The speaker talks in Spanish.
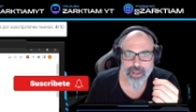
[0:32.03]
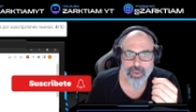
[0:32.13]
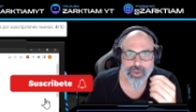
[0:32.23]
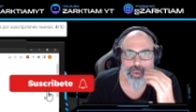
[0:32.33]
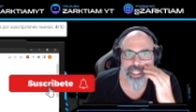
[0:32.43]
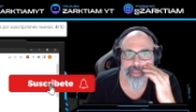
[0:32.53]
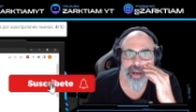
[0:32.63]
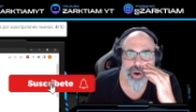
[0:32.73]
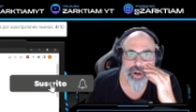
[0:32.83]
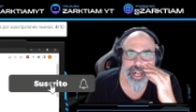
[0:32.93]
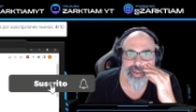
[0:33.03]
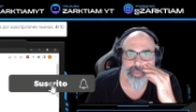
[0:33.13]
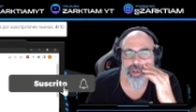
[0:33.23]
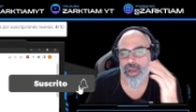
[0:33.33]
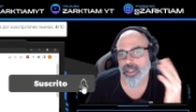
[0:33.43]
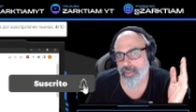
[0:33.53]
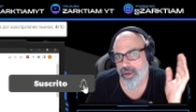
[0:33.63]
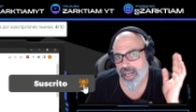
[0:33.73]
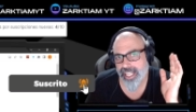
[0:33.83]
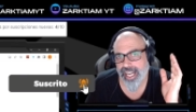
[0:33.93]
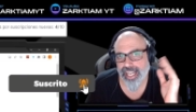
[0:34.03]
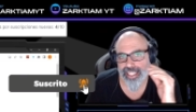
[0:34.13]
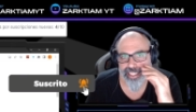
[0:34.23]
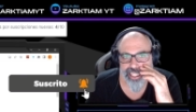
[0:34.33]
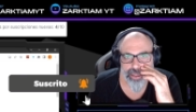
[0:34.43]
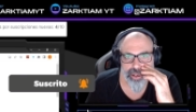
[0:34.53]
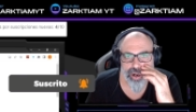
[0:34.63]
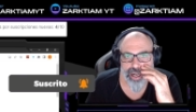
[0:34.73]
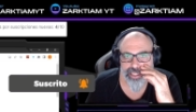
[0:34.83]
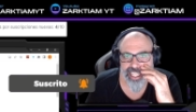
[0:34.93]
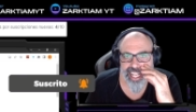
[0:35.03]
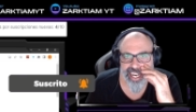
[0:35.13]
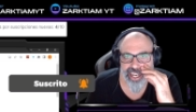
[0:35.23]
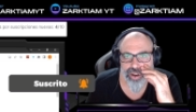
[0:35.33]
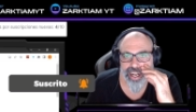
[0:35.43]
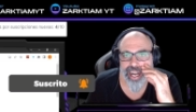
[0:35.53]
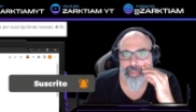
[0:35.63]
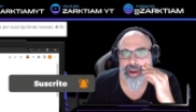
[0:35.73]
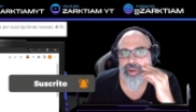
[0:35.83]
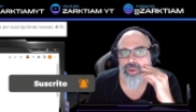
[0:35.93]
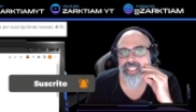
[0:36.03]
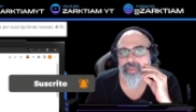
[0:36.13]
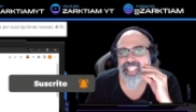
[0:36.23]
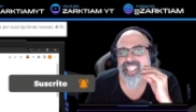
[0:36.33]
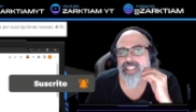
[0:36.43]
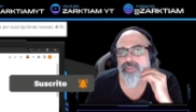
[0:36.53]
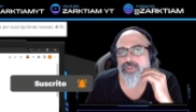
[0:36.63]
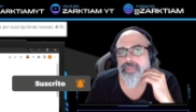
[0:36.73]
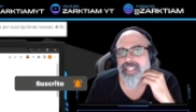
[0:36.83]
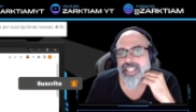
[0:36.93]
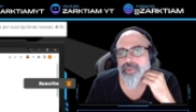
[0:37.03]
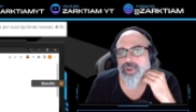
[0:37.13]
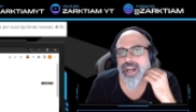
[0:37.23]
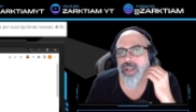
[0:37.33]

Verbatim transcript: Una última hora, bueno, una última hora ya, ha sido, bueno, la Universidad de Rioja va a abrir un expediente informativo a